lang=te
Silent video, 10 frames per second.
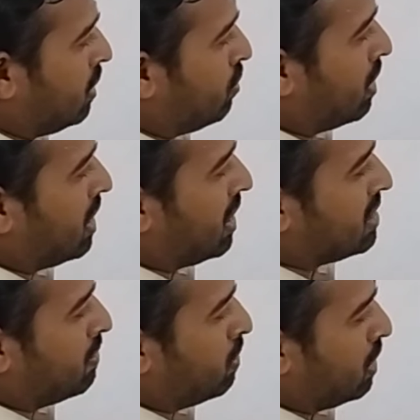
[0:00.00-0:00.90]
ఇది కూడా కథా
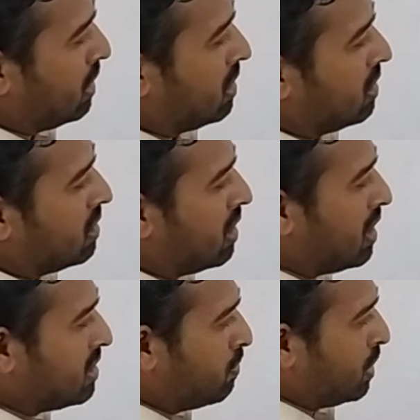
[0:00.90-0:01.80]
సంపుటి
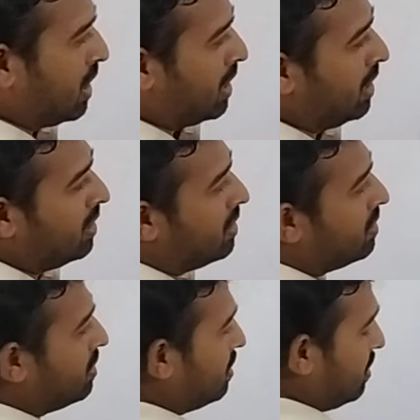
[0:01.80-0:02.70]
కథా సంపుటి అండి
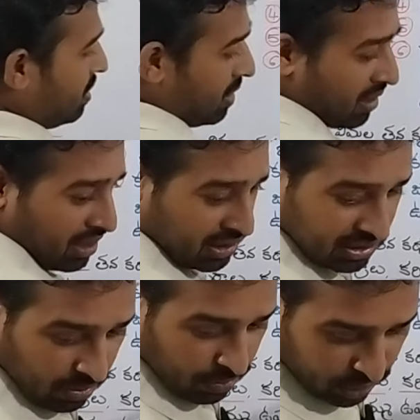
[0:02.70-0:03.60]
కథా
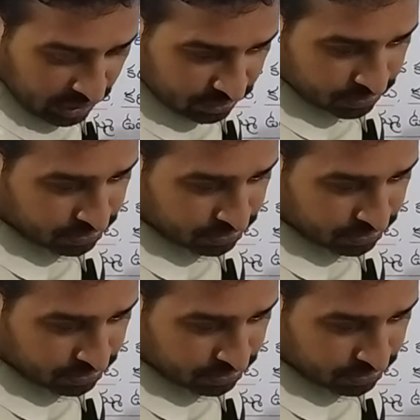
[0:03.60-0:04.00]
సంపుటి